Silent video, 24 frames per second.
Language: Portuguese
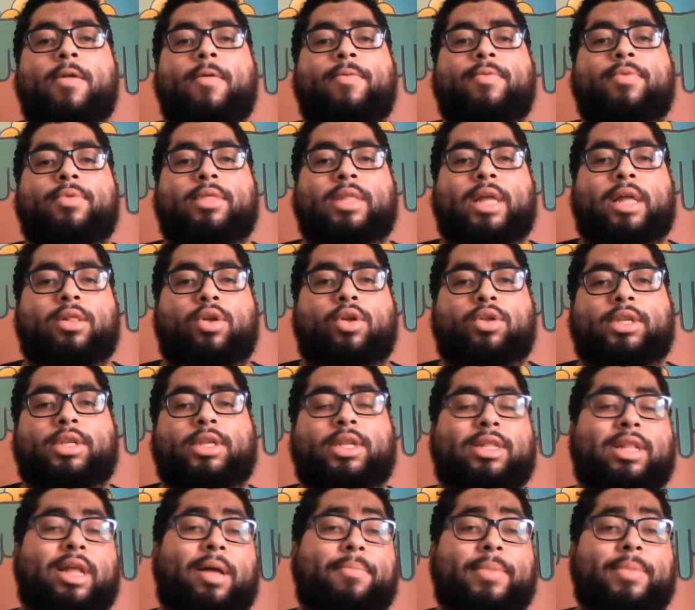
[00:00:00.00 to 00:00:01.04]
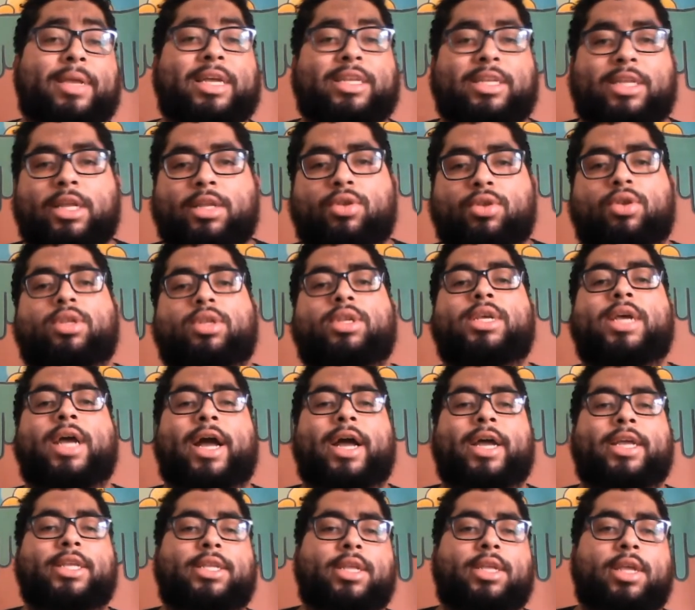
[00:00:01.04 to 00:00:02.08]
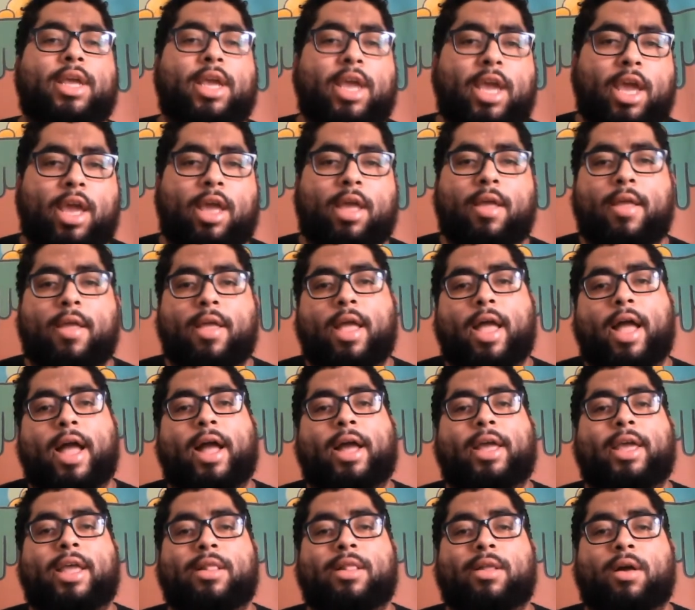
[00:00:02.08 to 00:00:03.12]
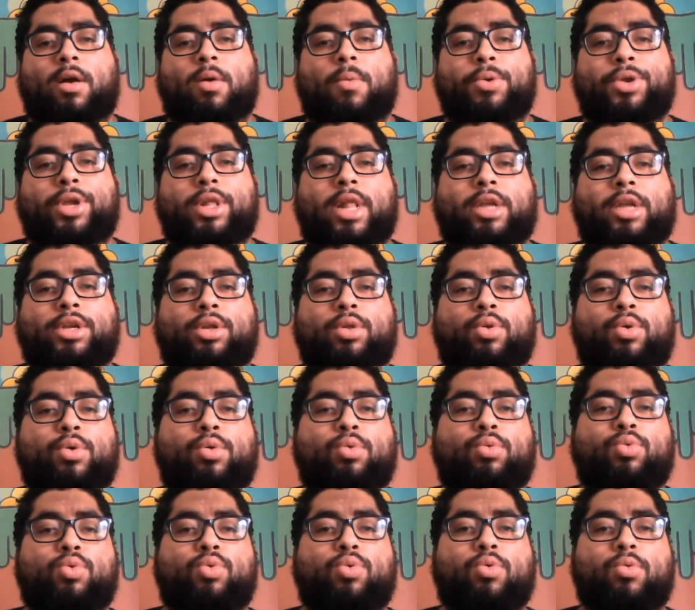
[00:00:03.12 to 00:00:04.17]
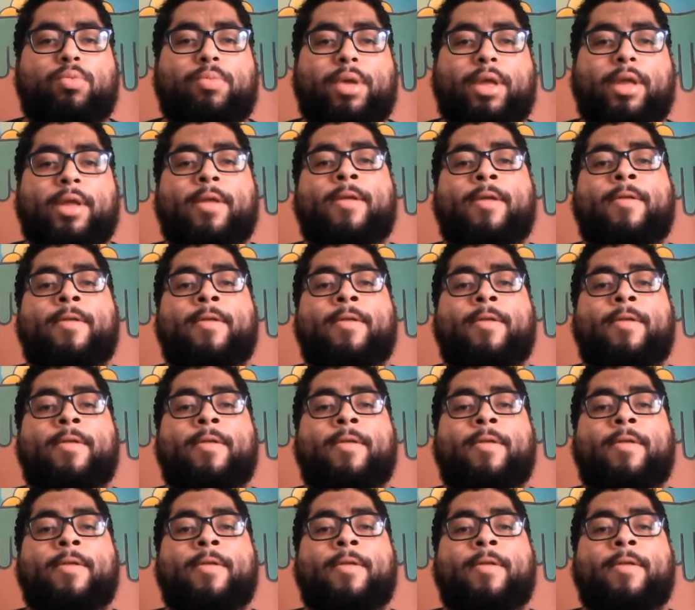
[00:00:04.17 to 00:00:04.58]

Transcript: na nossa, nas minhas redes sociais e aqui na comunidade do YouTube.